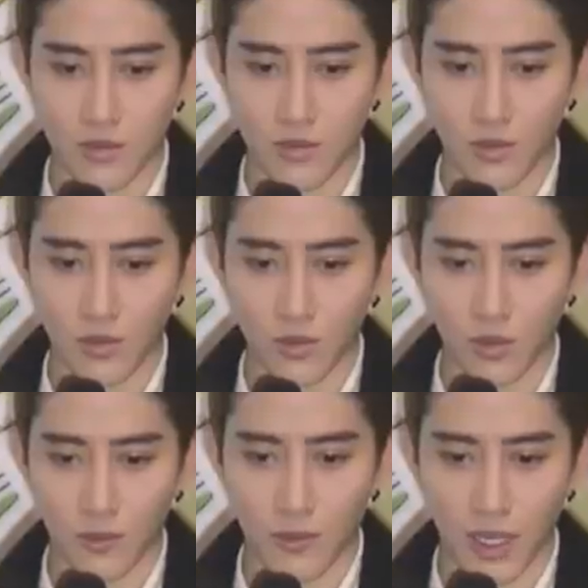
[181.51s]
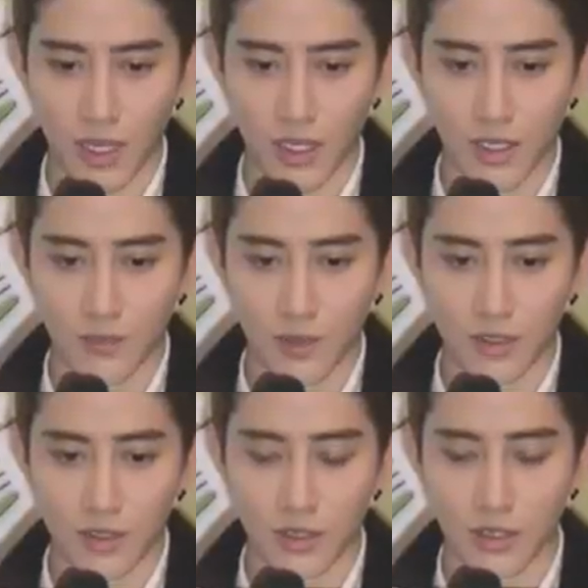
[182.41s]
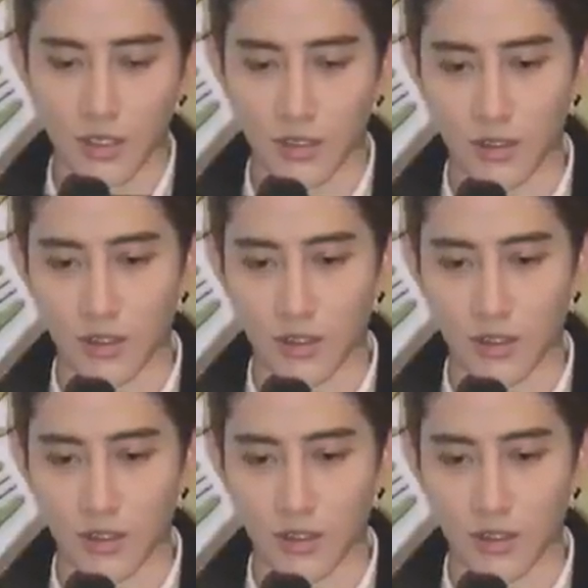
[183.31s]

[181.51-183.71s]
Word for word: 中国拍拍戏啊，